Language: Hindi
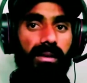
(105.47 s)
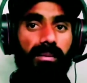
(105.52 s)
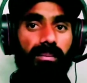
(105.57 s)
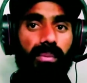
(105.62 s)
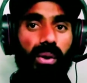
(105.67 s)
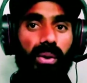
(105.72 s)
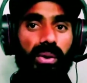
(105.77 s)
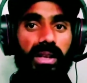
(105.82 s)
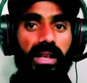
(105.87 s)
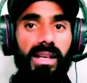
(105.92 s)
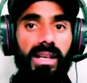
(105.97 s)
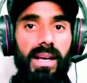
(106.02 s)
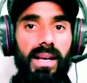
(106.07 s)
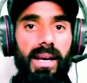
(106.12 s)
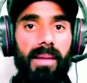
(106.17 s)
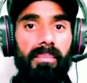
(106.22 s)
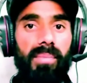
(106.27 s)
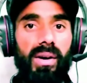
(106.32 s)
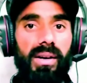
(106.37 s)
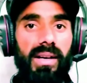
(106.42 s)
बहुत ही
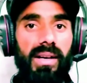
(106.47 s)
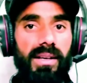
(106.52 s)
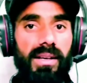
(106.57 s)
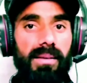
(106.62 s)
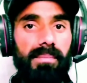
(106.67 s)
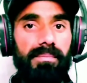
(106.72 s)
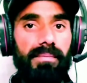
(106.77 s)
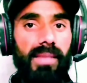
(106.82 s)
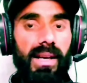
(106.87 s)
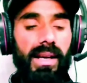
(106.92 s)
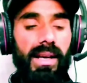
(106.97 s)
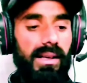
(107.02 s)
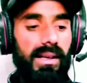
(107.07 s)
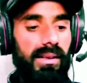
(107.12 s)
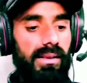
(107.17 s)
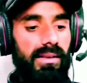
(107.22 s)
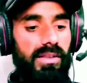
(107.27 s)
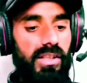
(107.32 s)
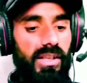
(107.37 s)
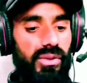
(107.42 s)
इम्पॉर्टेंट
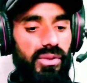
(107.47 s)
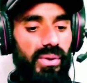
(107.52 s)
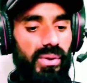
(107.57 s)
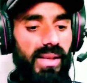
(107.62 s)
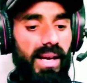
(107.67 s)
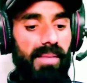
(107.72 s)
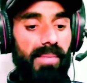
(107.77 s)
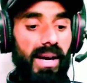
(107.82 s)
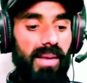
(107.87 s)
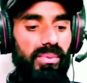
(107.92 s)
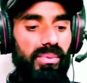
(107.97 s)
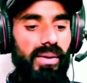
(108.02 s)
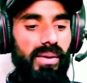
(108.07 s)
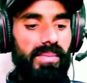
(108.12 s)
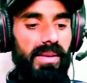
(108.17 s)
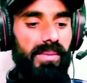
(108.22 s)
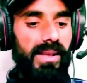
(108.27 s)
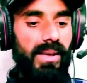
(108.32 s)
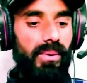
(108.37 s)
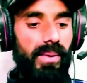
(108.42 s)
एक चीज़ होता है मैं आपको
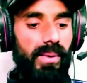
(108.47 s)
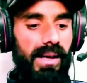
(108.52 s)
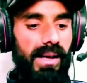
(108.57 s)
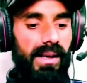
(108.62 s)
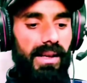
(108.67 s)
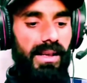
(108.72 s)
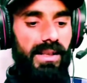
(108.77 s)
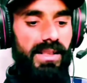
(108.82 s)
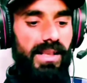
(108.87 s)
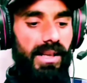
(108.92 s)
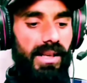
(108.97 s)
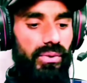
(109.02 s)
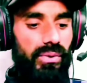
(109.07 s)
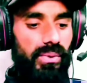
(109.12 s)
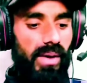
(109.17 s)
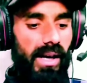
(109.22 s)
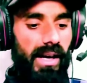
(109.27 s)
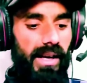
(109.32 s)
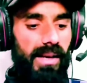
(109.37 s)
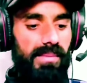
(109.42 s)
अभी बताऊँगा इसलिए इसको
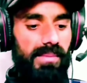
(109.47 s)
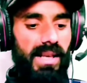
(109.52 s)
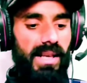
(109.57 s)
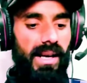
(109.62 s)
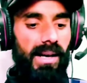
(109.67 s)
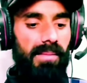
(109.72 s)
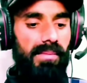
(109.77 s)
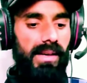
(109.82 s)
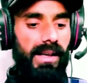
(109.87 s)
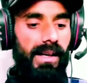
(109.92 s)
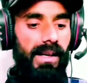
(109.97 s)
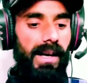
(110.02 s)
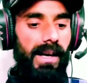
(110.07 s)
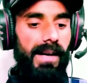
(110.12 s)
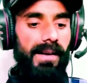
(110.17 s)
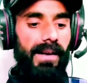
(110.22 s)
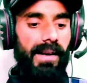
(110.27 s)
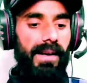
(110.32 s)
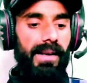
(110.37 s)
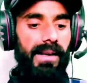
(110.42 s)
आराम से हम
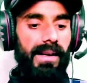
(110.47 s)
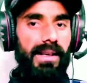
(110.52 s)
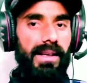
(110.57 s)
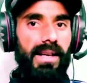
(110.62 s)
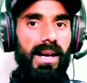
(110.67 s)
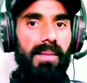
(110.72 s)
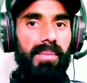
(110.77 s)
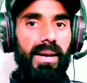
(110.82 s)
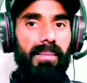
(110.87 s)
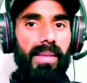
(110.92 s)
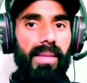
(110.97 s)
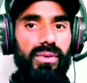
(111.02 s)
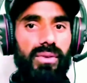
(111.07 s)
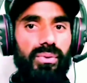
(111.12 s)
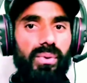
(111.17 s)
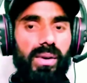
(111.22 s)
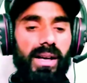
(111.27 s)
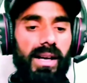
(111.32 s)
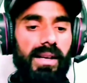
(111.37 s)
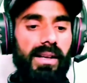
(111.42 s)
कट करेंगे यहाँ पर मैं
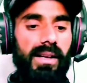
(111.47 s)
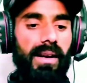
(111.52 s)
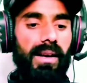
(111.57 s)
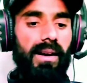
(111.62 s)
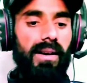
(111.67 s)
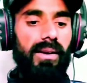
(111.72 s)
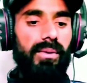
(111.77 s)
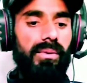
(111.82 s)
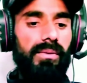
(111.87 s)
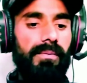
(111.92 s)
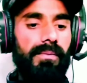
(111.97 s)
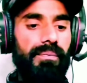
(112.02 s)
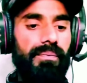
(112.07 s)
इसको कट कर रहा हूँ